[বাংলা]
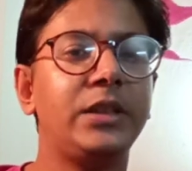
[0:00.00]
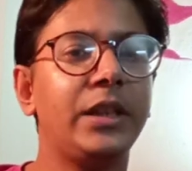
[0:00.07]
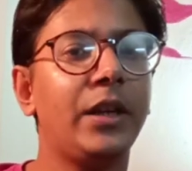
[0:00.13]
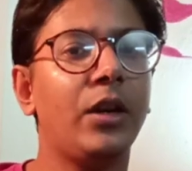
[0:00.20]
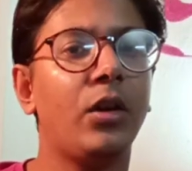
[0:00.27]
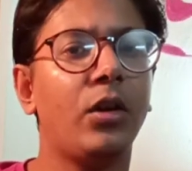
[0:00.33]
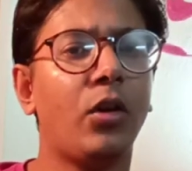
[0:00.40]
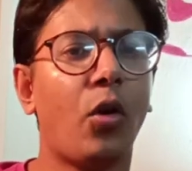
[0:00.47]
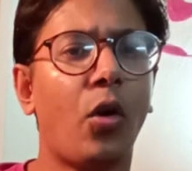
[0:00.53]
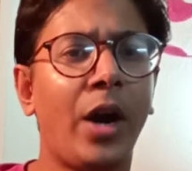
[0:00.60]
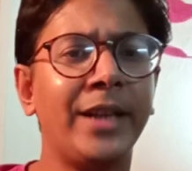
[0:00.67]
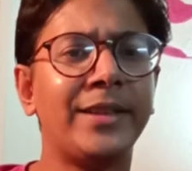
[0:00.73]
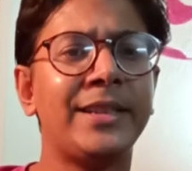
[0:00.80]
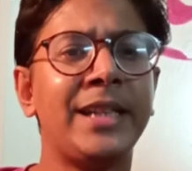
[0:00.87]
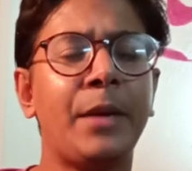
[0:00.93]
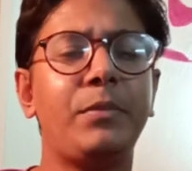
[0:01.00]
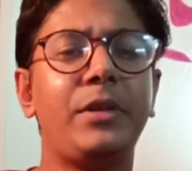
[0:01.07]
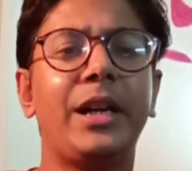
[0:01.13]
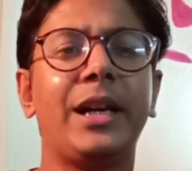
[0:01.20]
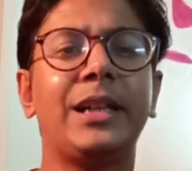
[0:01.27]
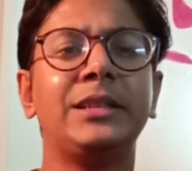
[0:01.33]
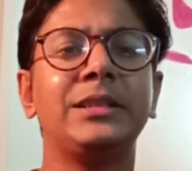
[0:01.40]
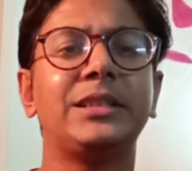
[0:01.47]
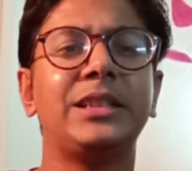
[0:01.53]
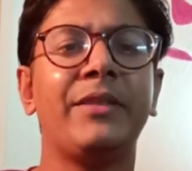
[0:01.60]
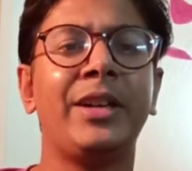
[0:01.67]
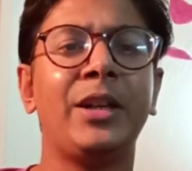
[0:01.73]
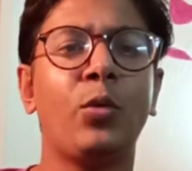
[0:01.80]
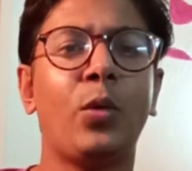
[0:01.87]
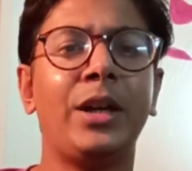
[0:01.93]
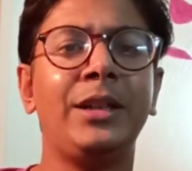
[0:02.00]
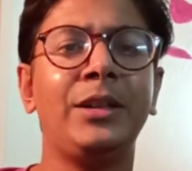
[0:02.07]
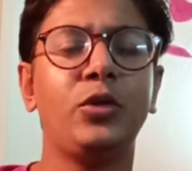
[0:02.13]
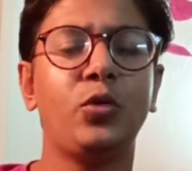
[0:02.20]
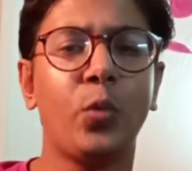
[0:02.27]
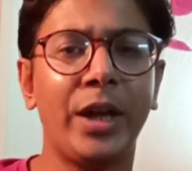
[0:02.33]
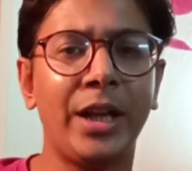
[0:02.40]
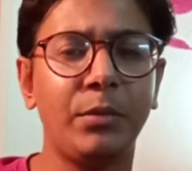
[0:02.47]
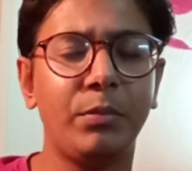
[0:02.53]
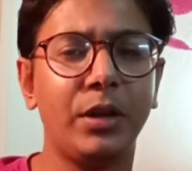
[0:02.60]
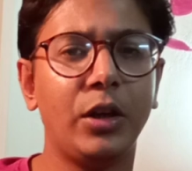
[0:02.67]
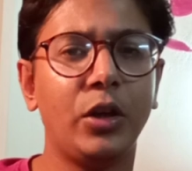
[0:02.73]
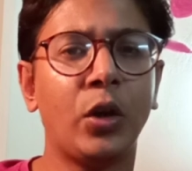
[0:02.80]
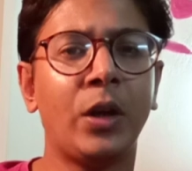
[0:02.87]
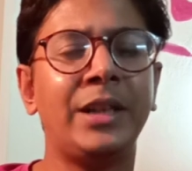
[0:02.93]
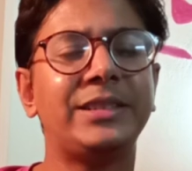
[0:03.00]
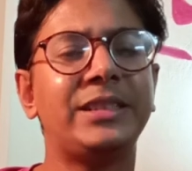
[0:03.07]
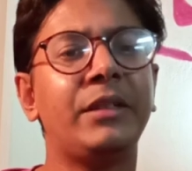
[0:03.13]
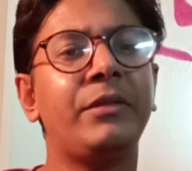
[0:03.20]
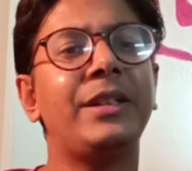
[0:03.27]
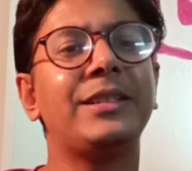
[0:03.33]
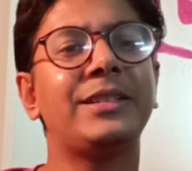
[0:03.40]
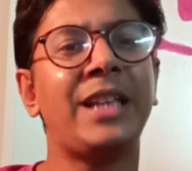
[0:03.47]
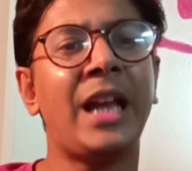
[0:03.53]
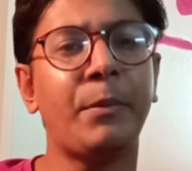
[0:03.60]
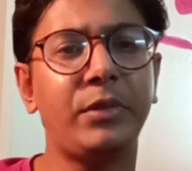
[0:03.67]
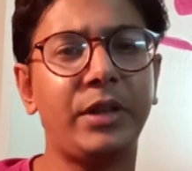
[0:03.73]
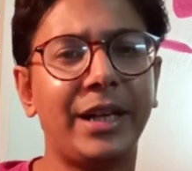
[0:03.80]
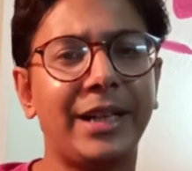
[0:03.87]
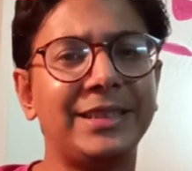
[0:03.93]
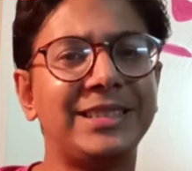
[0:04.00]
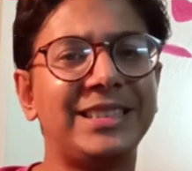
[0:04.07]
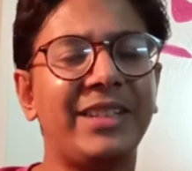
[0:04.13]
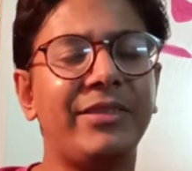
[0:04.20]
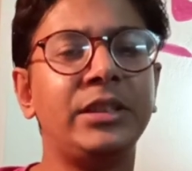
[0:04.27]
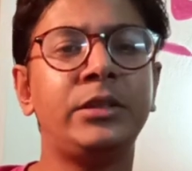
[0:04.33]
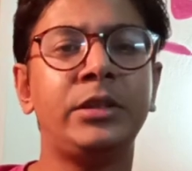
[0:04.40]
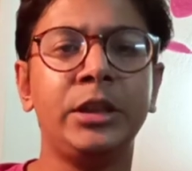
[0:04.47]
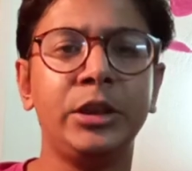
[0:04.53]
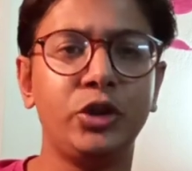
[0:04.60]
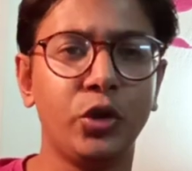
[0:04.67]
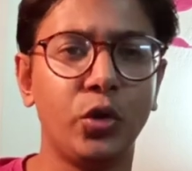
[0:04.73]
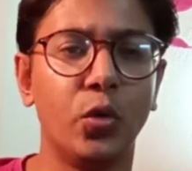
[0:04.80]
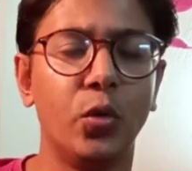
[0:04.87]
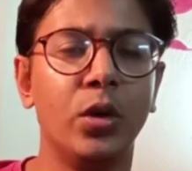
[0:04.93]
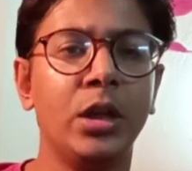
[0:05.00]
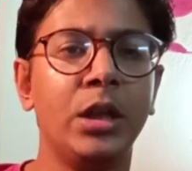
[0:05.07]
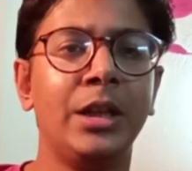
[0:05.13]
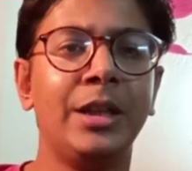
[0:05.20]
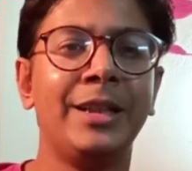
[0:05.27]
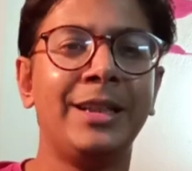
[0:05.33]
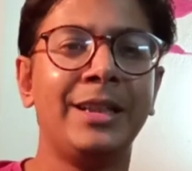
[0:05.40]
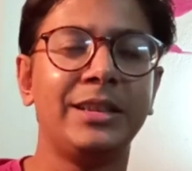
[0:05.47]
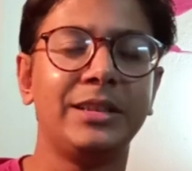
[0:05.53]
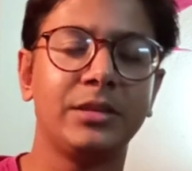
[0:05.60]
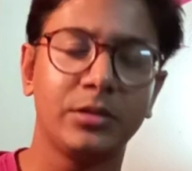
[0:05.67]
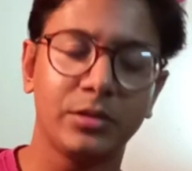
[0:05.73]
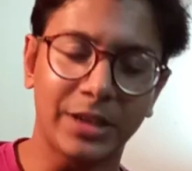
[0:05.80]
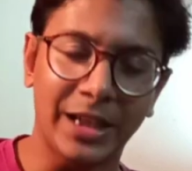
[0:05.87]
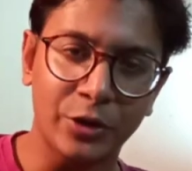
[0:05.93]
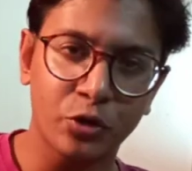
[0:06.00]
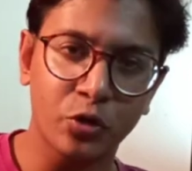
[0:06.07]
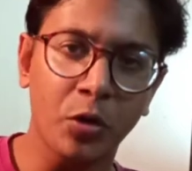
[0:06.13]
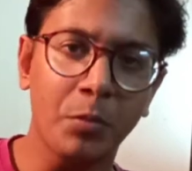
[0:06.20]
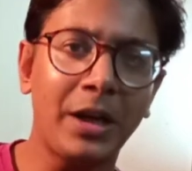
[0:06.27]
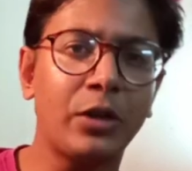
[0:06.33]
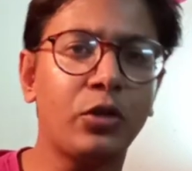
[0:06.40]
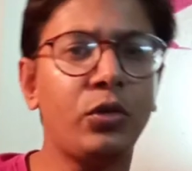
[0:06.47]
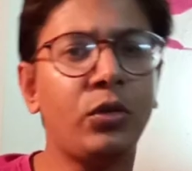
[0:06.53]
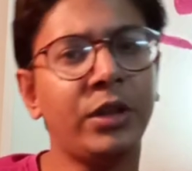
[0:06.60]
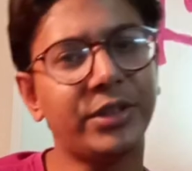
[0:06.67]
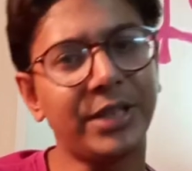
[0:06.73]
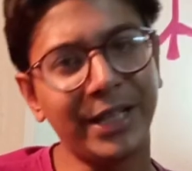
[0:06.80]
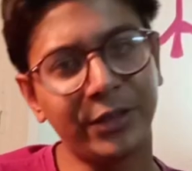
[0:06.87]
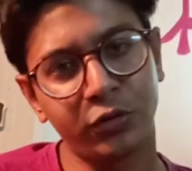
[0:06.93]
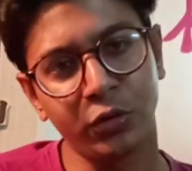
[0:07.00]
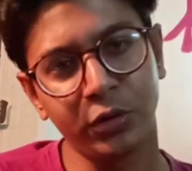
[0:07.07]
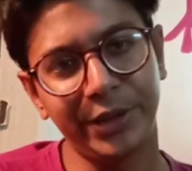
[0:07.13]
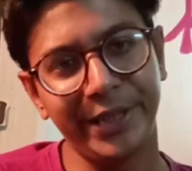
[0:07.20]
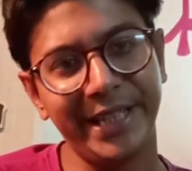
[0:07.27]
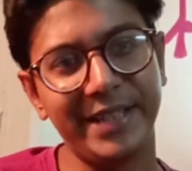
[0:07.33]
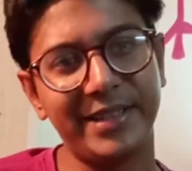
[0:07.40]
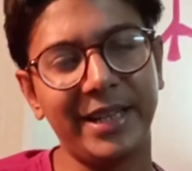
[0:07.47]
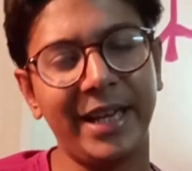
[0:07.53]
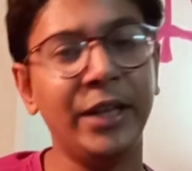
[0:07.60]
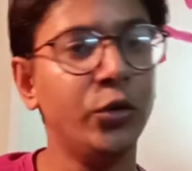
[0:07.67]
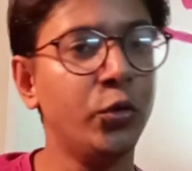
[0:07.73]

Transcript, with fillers: যে হয় স্ন্যাপড্রাগন সেভেন ওয়ান টুয়েলভ নলে সেভেন স্ন্যাপড্রাগন সেভেন থ্রি জিরো সাতশো বারো নয় সাতশো তিরিশ এই